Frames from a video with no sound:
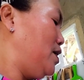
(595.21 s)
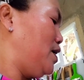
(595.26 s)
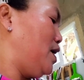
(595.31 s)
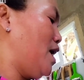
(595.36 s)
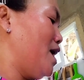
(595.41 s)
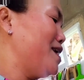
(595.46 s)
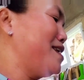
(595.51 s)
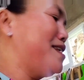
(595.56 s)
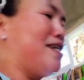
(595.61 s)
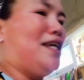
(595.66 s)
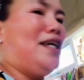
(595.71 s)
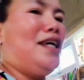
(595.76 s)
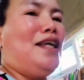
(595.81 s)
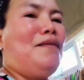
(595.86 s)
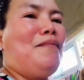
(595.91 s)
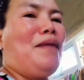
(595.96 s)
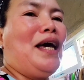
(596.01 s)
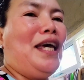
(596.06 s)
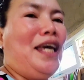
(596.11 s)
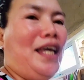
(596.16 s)
as in
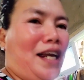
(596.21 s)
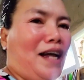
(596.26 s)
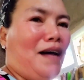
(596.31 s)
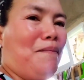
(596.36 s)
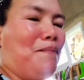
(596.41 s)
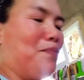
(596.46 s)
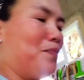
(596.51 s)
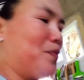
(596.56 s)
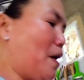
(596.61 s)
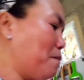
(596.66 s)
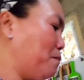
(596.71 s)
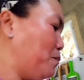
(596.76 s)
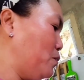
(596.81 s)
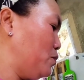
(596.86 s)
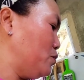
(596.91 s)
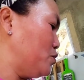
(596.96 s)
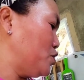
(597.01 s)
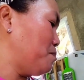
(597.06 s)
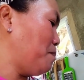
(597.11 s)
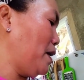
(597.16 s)
mahirap,
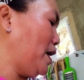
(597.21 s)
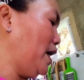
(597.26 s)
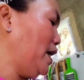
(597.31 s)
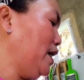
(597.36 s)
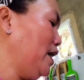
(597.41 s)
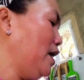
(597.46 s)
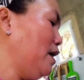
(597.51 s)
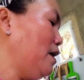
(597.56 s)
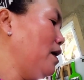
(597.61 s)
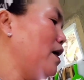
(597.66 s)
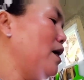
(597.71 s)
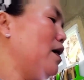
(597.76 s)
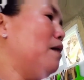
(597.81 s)
tapos pag hindi